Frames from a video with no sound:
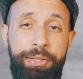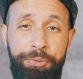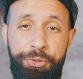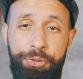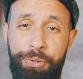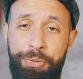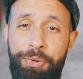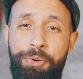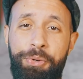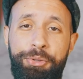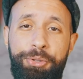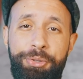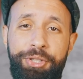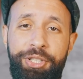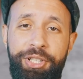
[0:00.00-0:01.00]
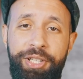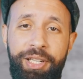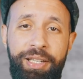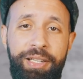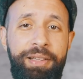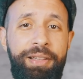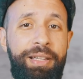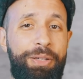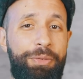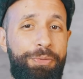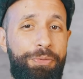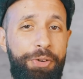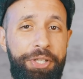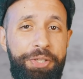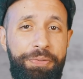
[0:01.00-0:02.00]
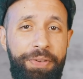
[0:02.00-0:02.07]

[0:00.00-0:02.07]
E no jogo contra o Chile não foi